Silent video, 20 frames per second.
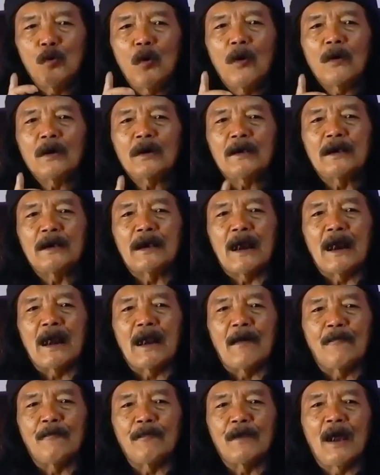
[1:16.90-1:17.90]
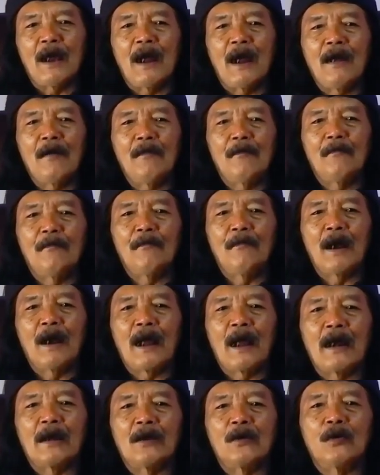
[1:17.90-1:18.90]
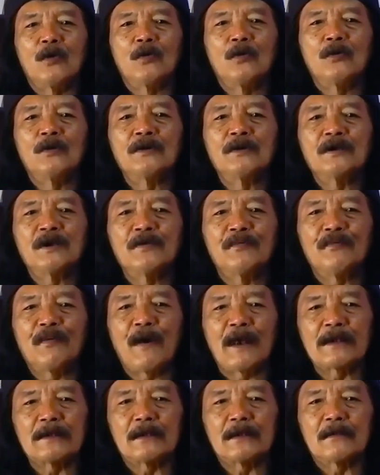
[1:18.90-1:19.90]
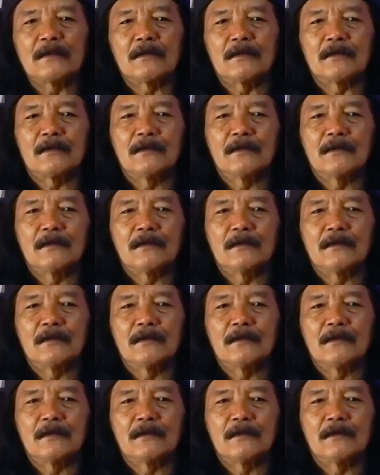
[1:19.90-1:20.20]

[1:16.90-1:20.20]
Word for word: Suung di dalamnya mengandung sifat.